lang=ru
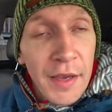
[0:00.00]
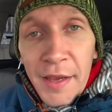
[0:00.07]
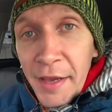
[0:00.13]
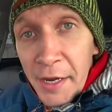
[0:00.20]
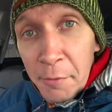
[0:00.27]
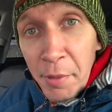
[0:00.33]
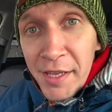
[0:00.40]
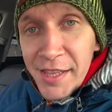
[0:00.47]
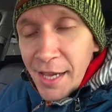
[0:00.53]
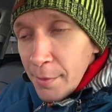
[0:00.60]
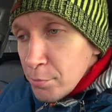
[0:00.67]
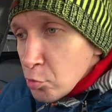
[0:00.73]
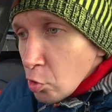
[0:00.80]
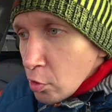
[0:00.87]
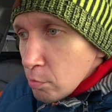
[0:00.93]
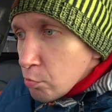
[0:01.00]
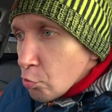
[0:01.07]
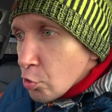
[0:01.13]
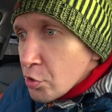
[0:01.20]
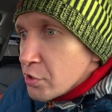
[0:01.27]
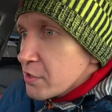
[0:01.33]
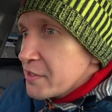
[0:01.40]
Ребята, обзор
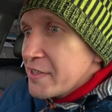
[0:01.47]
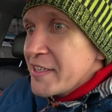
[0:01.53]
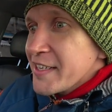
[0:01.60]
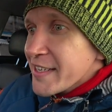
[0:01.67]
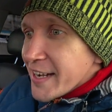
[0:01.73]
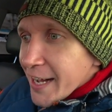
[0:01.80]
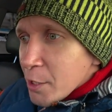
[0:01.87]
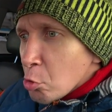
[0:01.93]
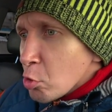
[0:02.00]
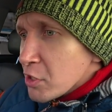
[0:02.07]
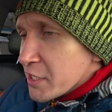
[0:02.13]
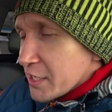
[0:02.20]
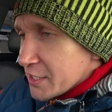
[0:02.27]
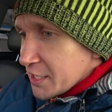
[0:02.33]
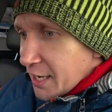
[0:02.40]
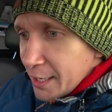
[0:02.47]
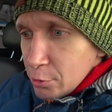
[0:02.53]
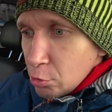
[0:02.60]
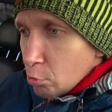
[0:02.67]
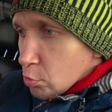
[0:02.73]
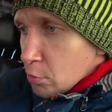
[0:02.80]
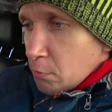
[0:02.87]
будет не короткий
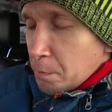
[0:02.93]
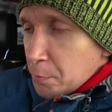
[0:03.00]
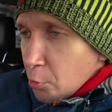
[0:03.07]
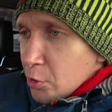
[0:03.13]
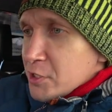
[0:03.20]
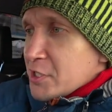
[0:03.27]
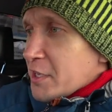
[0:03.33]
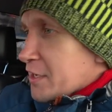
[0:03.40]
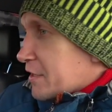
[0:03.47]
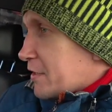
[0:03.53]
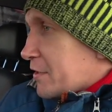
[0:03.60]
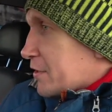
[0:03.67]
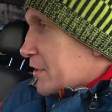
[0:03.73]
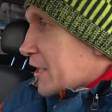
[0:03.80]
сразу, вот просто э,